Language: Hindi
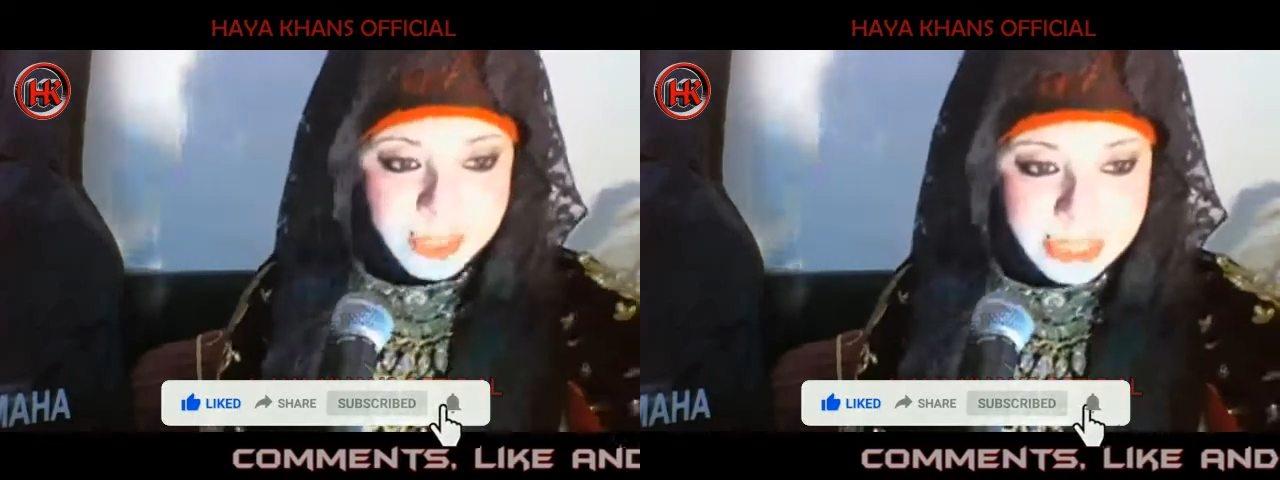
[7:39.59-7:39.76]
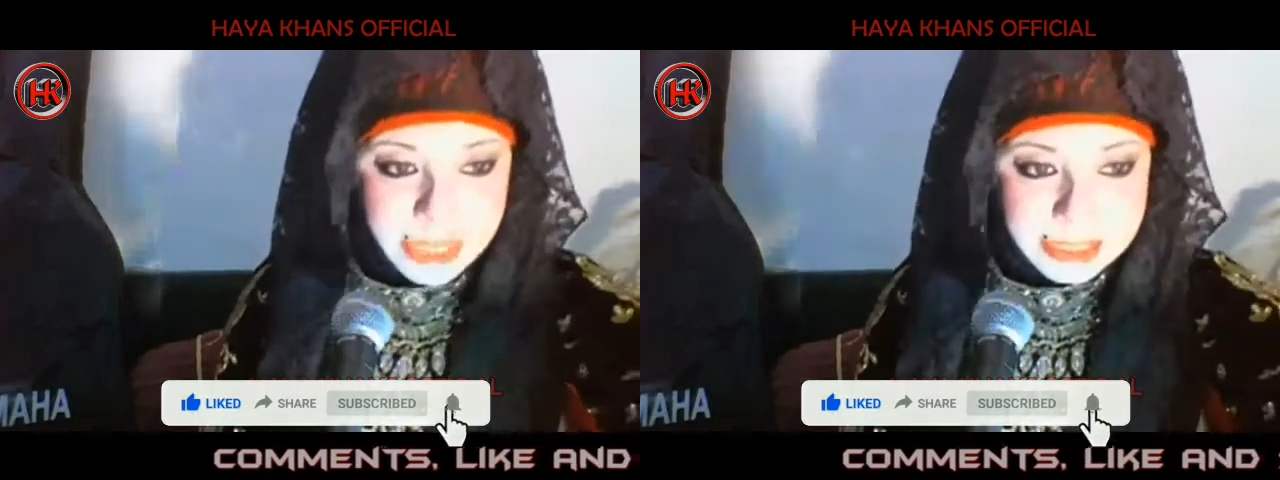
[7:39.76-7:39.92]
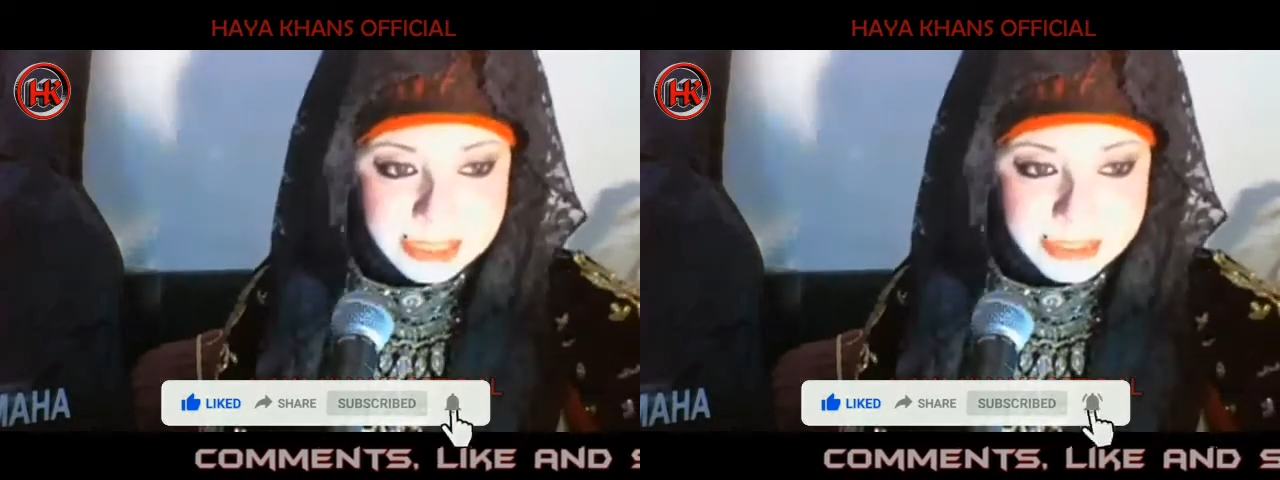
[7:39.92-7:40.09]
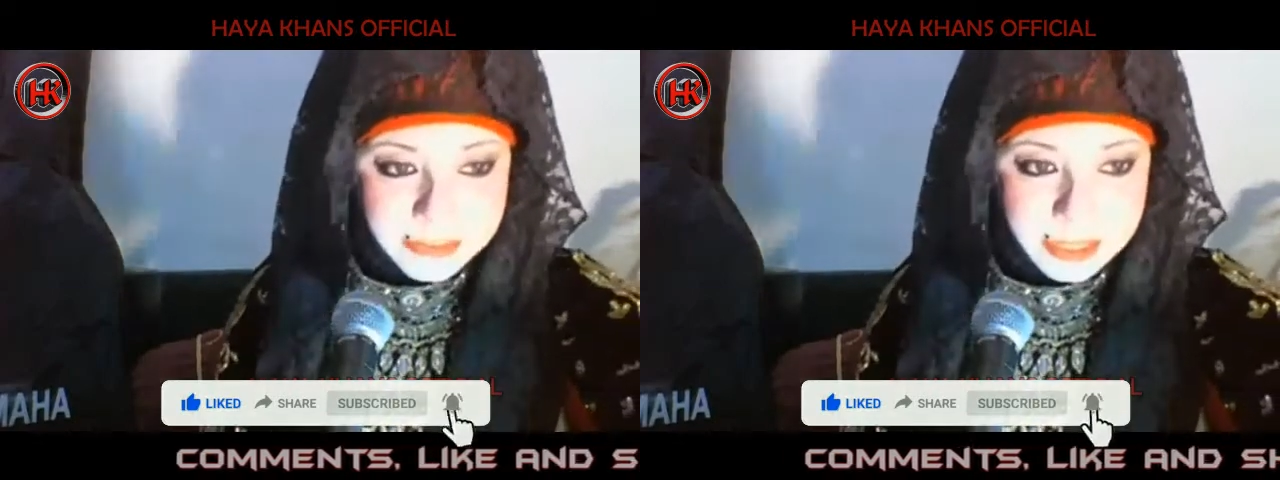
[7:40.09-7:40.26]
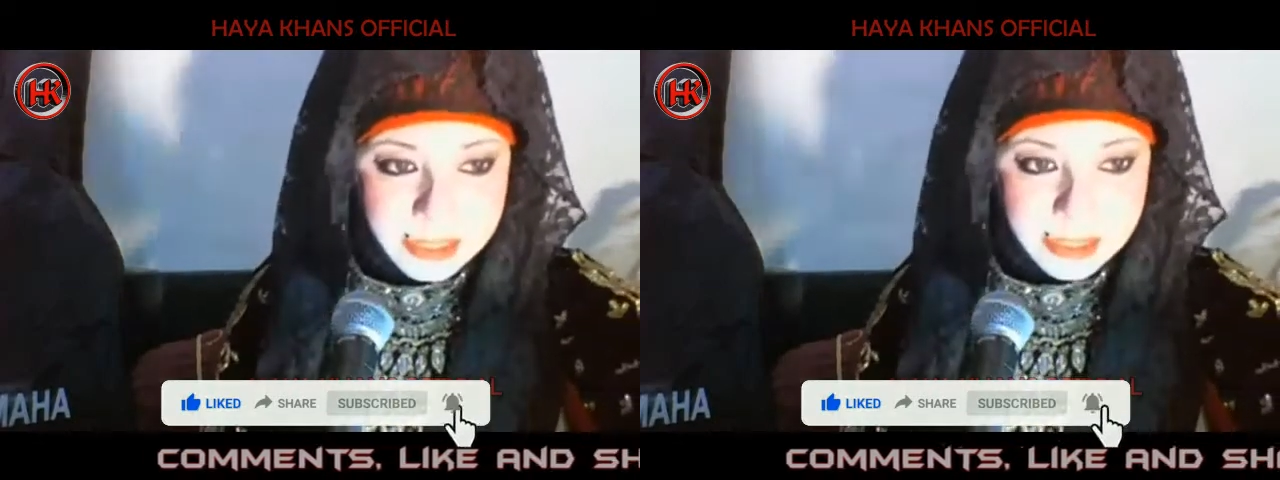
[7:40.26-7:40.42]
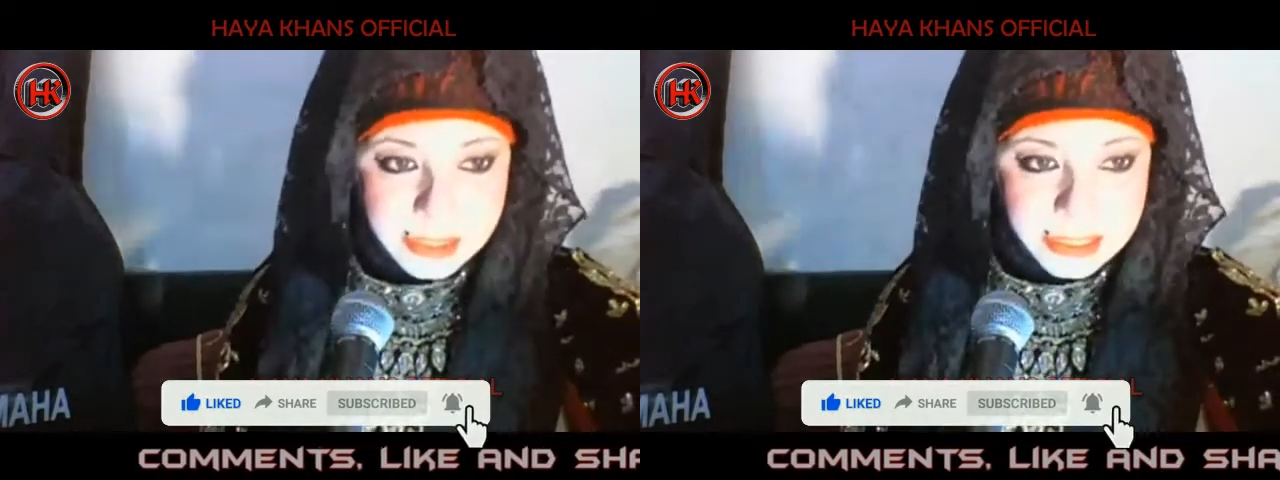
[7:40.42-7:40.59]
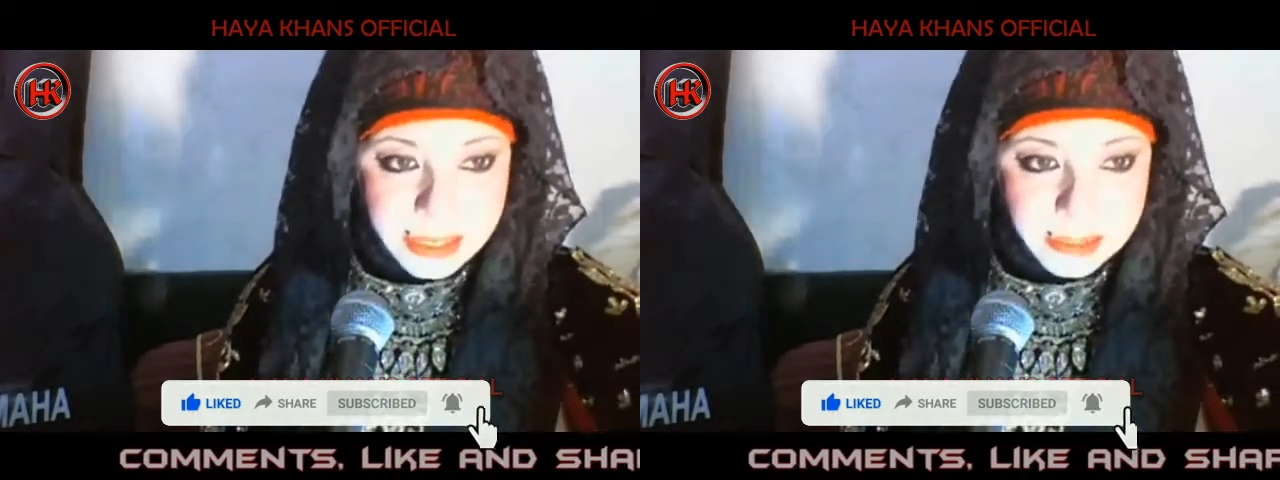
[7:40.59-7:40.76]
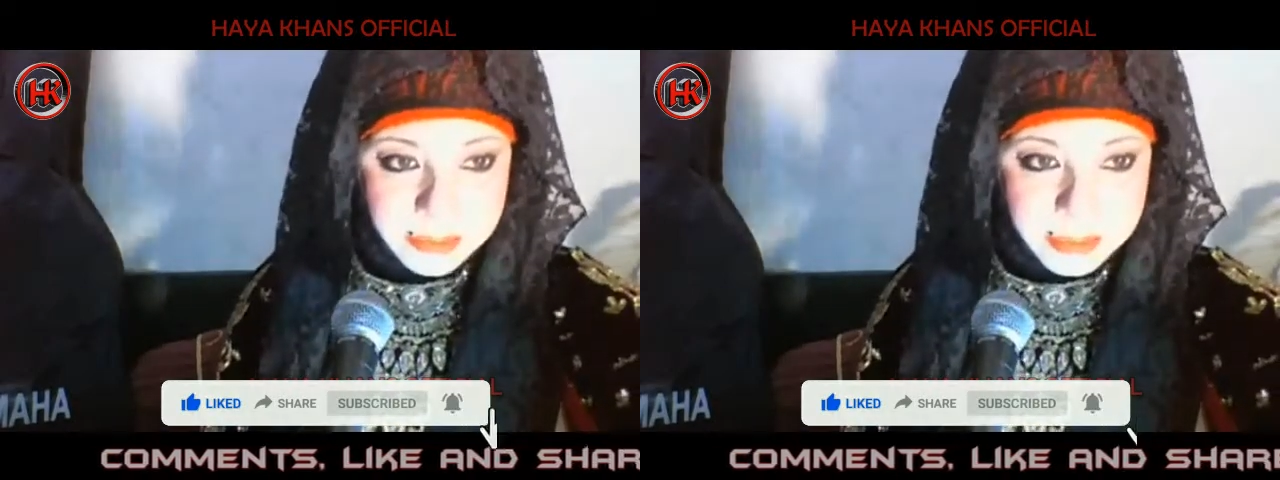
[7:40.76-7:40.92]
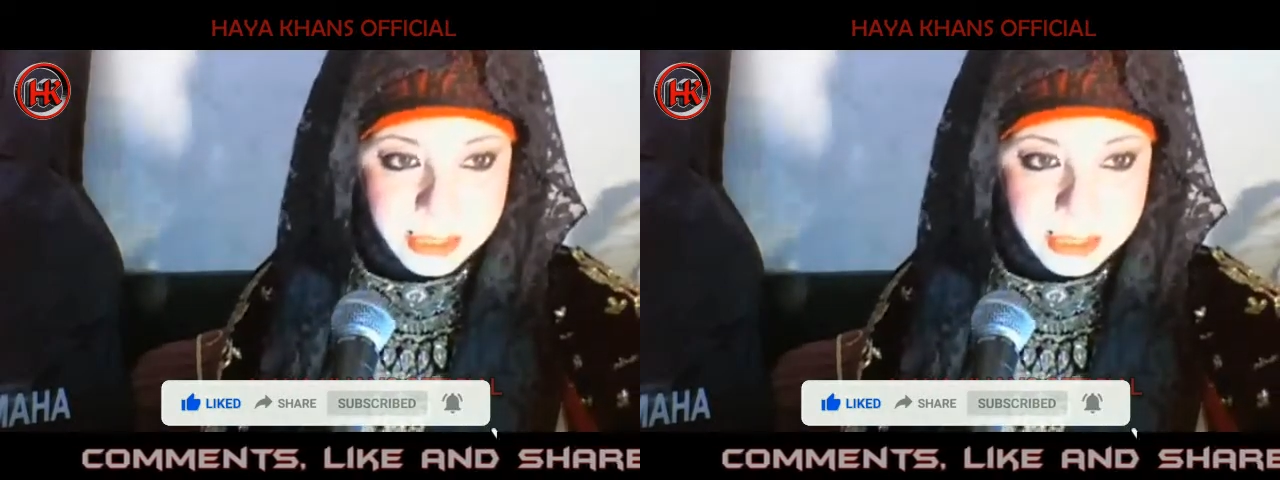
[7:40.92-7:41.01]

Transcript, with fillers: आसिफ खान आपका